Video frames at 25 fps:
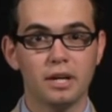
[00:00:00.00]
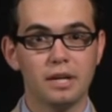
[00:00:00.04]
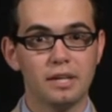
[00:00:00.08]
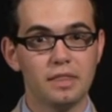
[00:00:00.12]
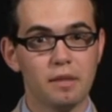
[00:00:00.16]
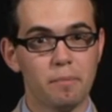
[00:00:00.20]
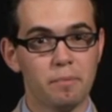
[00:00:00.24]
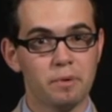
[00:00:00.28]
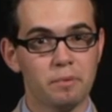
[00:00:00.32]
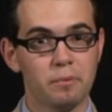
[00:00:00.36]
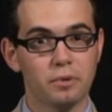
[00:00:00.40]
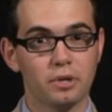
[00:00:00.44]

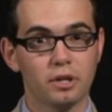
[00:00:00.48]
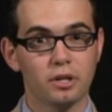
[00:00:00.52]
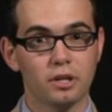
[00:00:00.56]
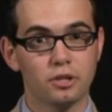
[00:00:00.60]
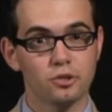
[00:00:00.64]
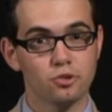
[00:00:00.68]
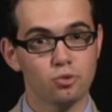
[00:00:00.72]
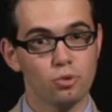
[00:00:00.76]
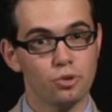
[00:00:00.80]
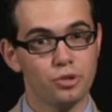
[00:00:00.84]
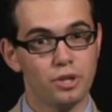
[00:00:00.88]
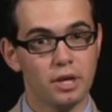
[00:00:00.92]
например,
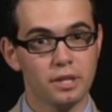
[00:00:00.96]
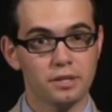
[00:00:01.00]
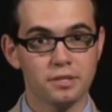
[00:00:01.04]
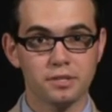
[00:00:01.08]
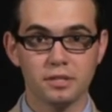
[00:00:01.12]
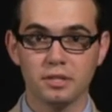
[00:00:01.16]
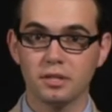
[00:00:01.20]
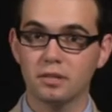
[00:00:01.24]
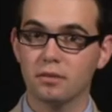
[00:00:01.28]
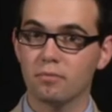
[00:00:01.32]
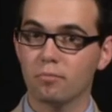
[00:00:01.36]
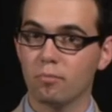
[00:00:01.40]

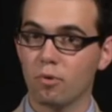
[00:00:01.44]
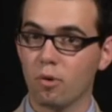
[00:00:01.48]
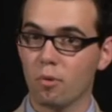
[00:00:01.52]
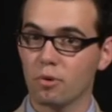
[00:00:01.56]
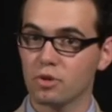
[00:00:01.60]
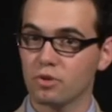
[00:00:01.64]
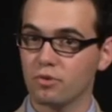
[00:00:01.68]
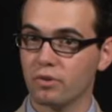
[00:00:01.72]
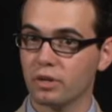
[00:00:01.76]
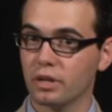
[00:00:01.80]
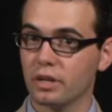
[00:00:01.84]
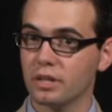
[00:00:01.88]
консультации,
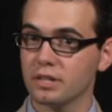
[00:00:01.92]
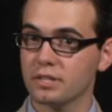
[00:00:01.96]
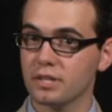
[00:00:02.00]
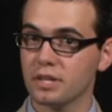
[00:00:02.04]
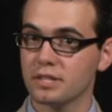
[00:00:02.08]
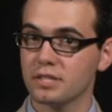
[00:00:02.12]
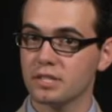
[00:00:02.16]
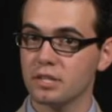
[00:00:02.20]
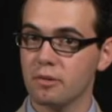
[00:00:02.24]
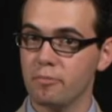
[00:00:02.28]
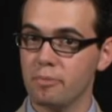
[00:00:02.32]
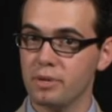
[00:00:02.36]
помощь в
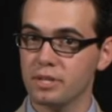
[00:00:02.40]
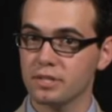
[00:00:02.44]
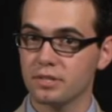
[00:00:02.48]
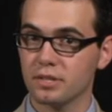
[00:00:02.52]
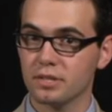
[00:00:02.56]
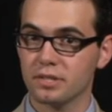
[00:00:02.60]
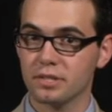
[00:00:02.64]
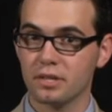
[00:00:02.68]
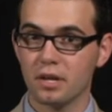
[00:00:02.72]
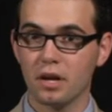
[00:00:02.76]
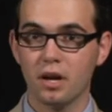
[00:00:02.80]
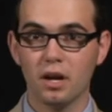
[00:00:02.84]
организации
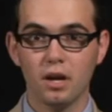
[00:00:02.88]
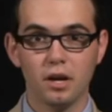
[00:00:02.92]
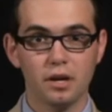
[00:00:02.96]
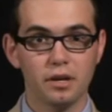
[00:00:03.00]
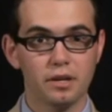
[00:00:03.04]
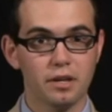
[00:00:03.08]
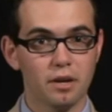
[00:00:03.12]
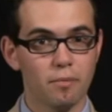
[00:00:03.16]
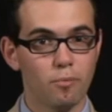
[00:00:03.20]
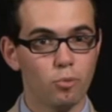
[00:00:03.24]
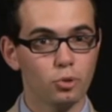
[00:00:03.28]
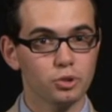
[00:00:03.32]
бизнеса,
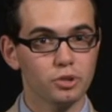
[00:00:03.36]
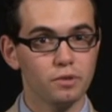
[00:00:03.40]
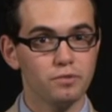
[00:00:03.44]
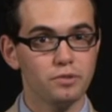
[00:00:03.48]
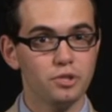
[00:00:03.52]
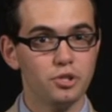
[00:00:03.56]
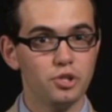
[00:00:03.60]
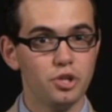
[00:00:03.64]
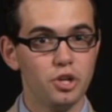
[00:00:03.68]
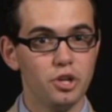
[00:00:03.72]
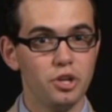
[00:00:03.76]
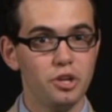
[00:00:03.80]
работа в
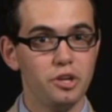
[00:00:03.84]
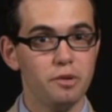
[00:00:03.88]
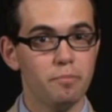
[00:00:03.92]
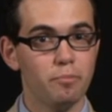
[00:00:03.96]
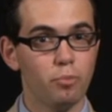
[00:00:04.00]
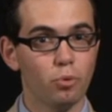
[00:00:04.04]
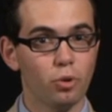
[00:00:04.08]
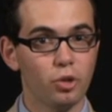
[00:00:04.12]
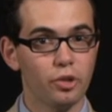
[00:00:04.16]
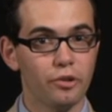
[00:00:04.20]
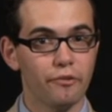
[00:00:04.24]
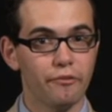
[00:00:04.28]
течение
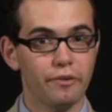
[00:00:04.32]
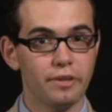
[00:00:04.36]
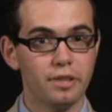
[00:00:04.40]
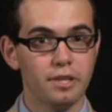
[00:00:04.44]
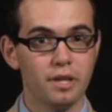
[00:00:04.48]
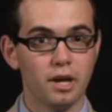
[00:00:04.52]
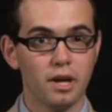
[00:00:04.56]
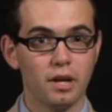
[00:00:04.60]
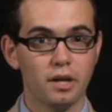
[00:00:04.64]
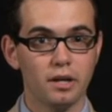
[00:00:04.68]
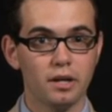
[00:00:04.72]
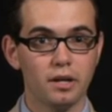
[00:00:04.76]
неполного
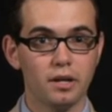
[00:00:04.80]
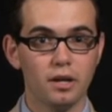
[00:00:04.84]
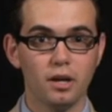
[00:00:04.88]
дня.